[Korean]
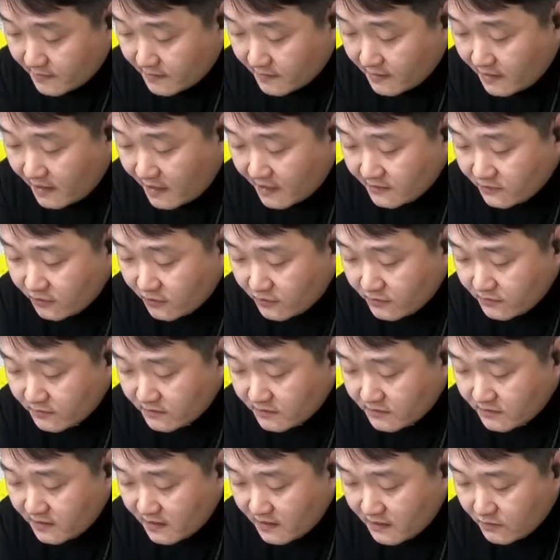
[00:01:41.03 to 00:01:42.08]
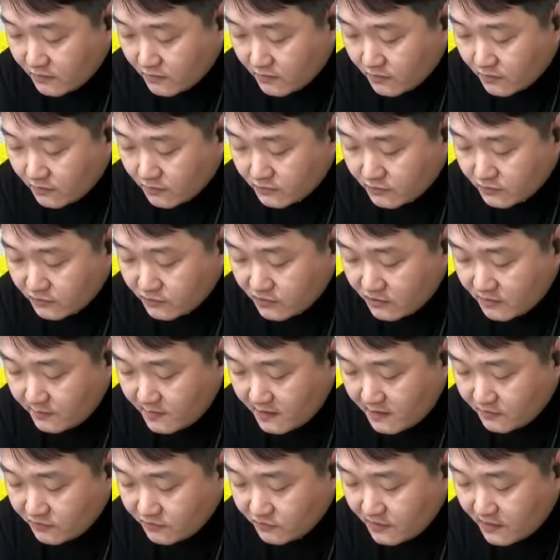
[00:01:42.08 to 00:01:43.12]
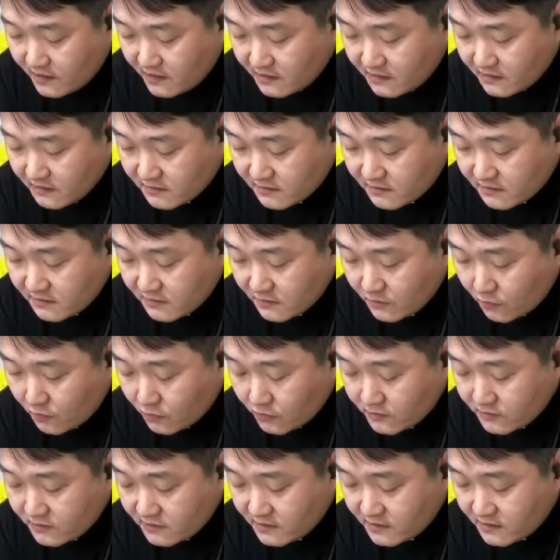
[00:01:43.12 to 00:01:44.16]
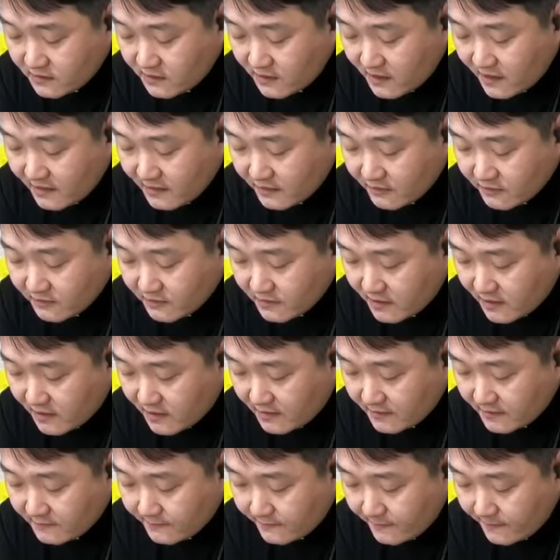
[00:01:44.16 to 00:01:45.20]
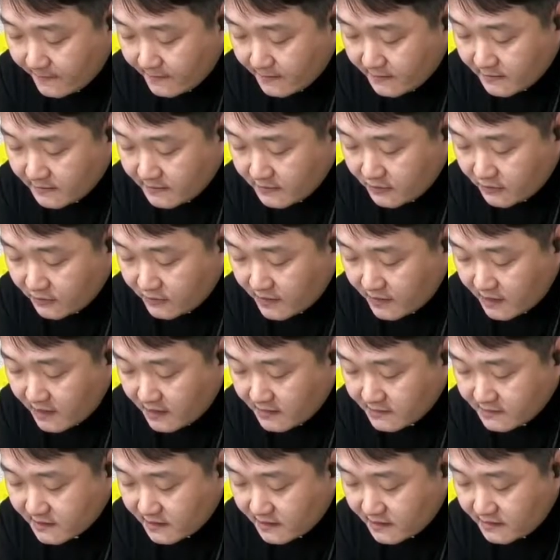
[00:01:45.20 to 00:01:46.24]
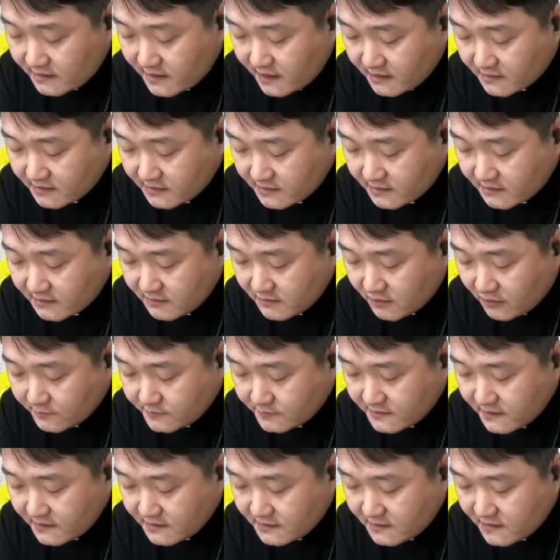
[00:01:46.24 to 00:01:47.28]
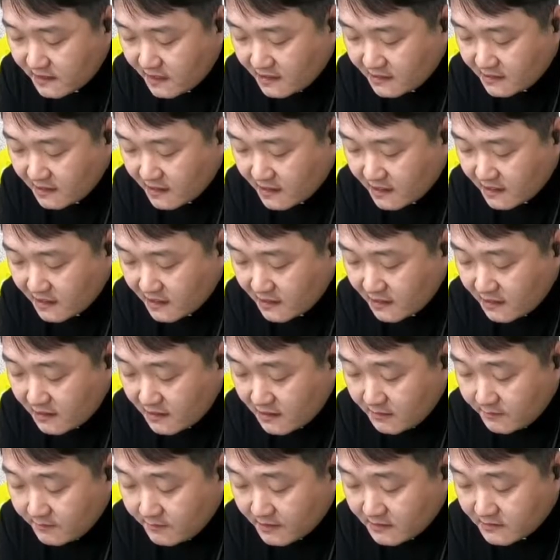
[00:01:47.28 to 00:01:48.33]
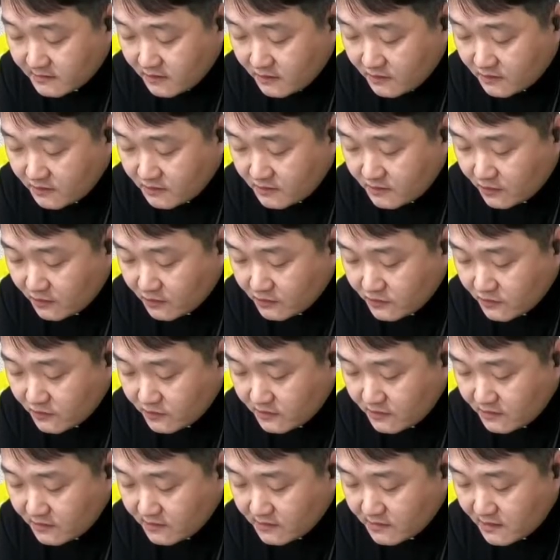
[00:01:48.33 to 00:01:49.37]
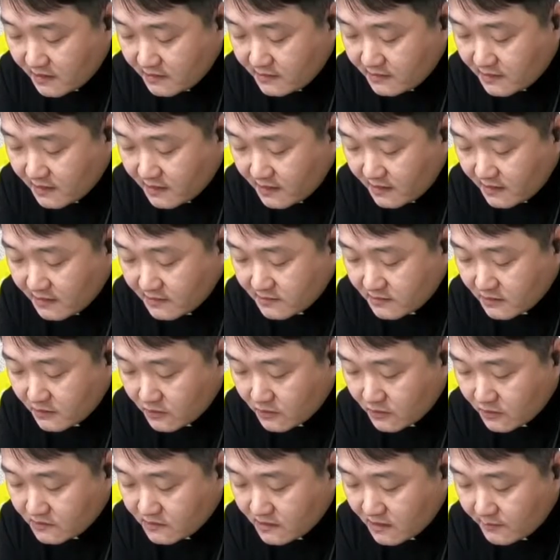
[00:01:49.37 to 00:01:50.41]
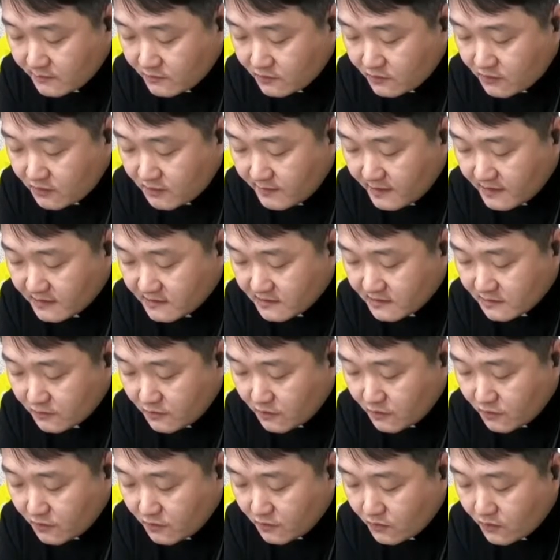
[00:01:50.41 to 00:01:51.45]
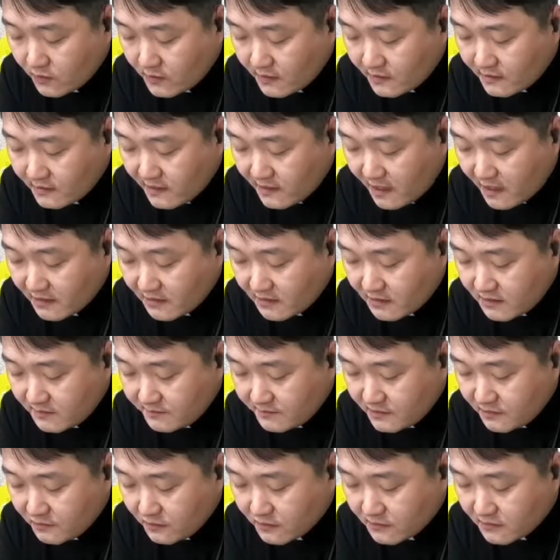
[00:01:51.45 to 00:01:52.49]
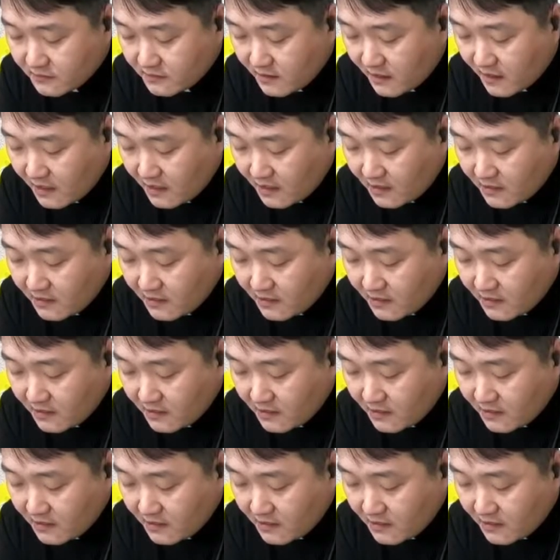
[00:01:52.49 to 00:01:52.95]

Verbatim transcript: 하던 그대로 주님의 눈에 드는 옳은 일을 하였다. 그러나 산당들은 없애지 않아 백성은 여전히 산당에서 제물을 바치고 향을 피웠다.